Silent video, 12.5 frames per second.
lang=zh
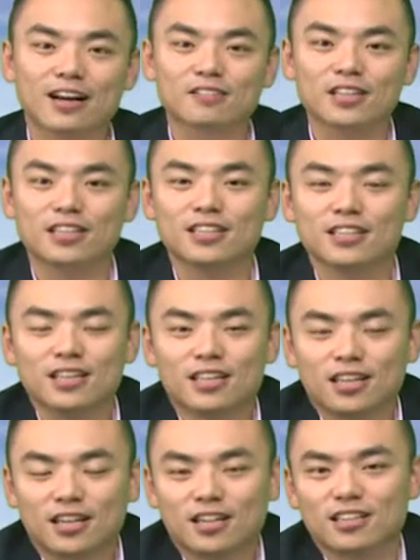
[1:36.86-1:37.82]
好的，
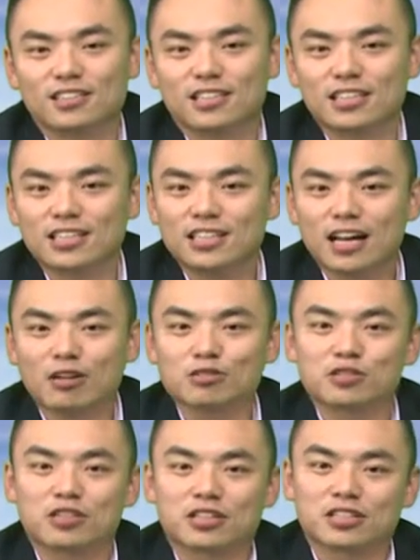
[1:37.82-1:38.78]
呃，提
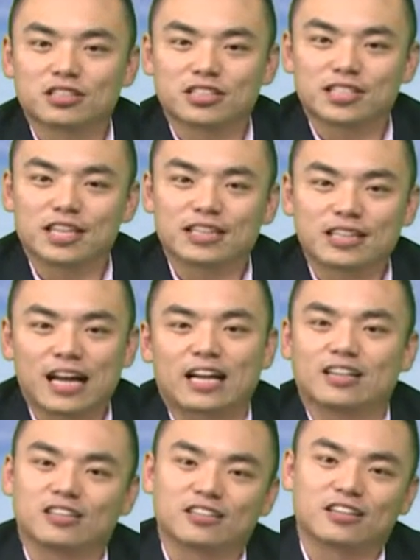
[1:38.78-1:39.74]
到这个现
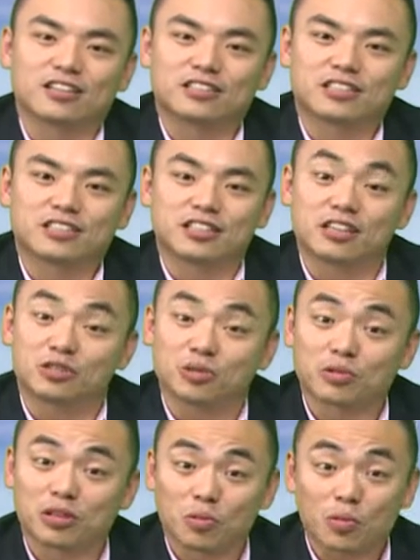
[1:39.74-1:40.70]
代人呢，其实很
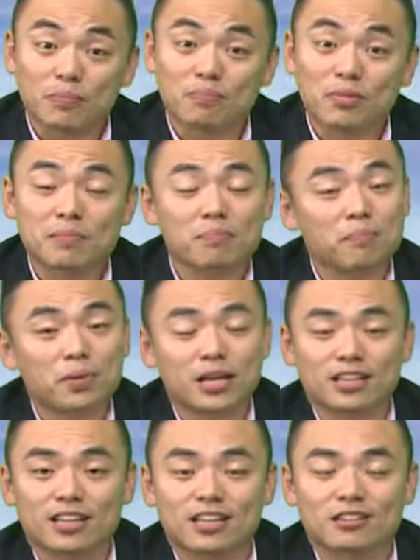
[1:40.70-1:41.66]
多的文明
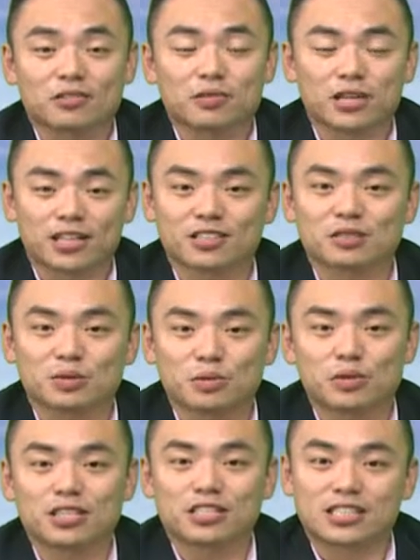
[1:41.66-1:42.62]
病也都很
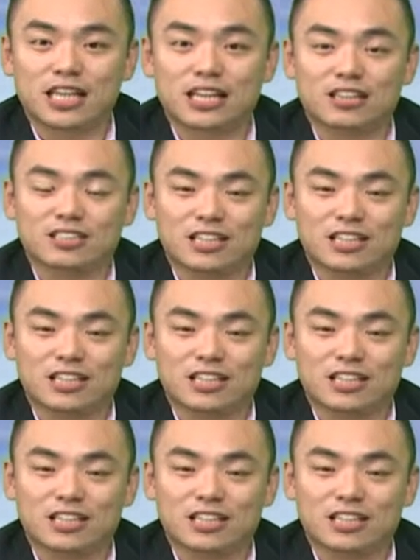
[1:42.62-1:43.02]
多人讲，